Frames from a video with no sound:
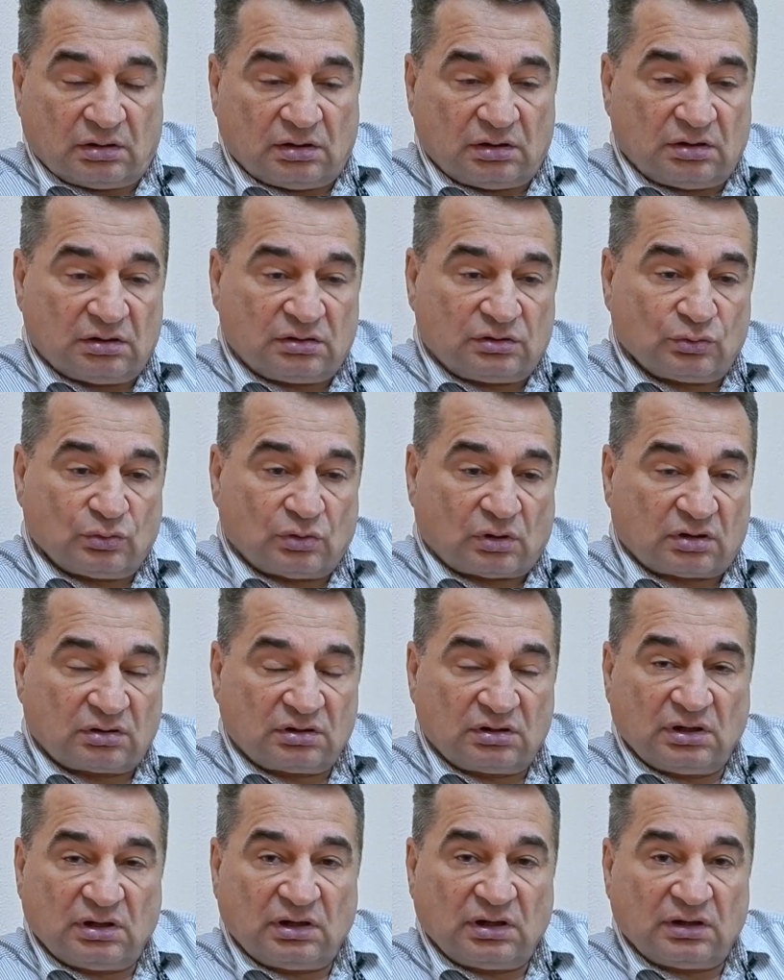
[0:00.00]
И теор
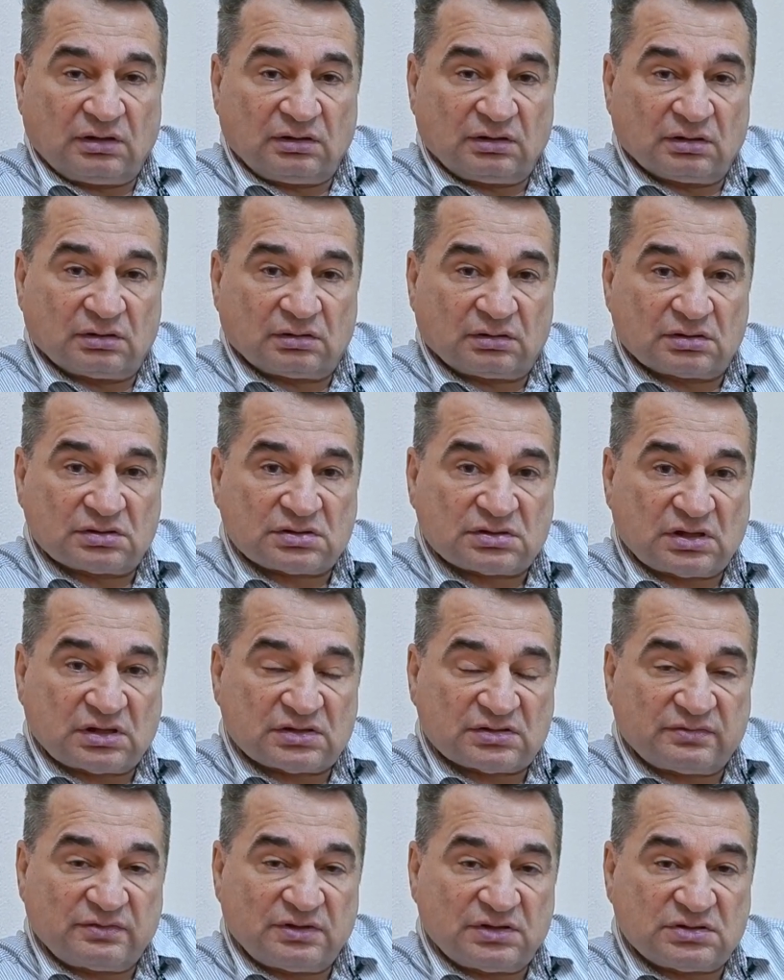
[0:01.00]
отделение это
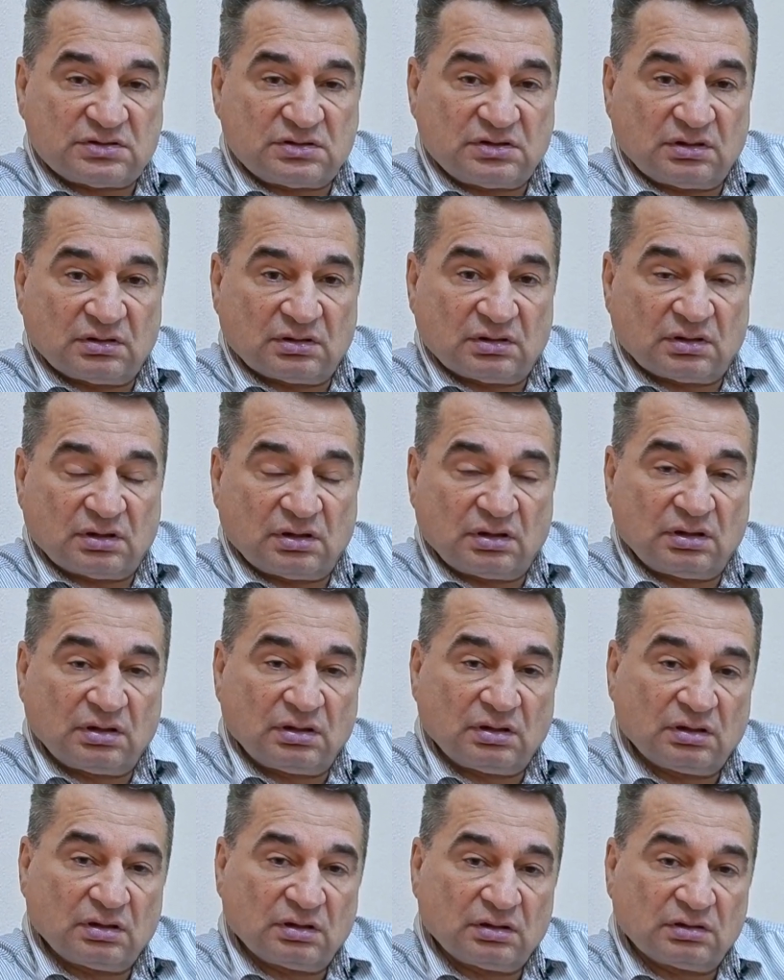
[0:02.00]
созвездие
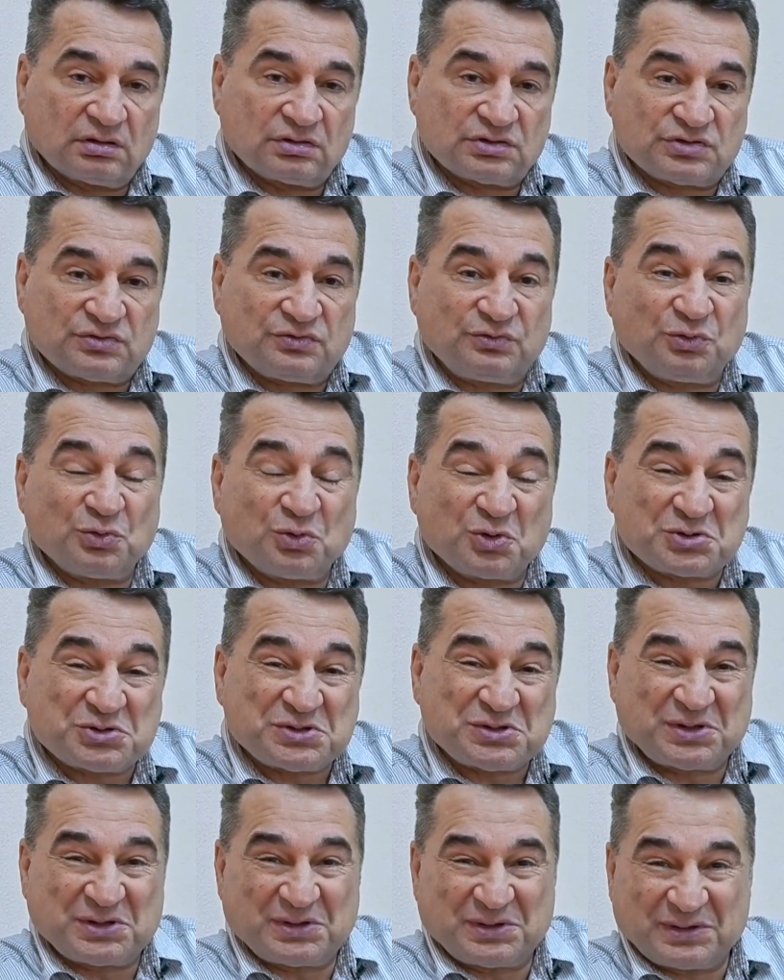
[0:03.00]

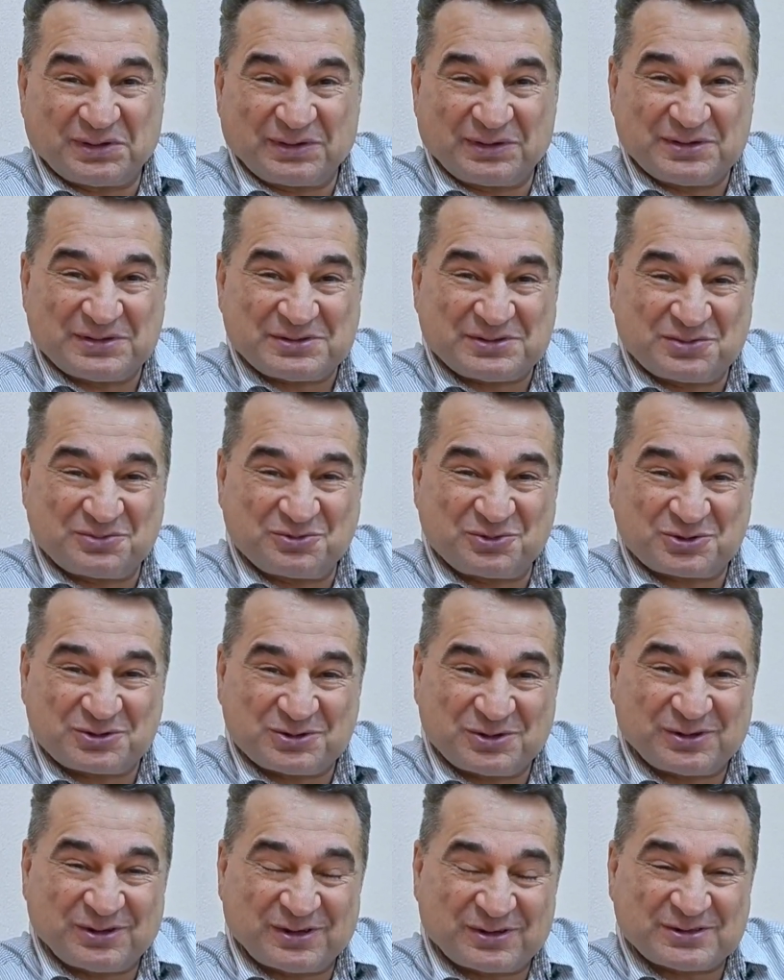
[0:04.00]
звезд, если
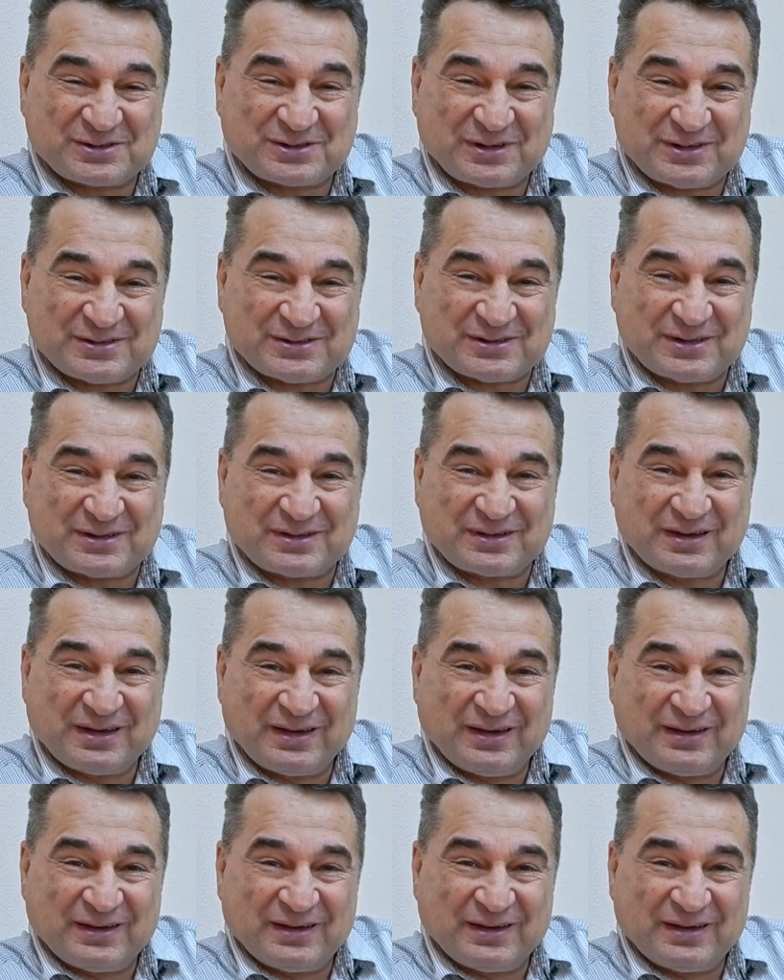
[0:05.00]
можно так сказать,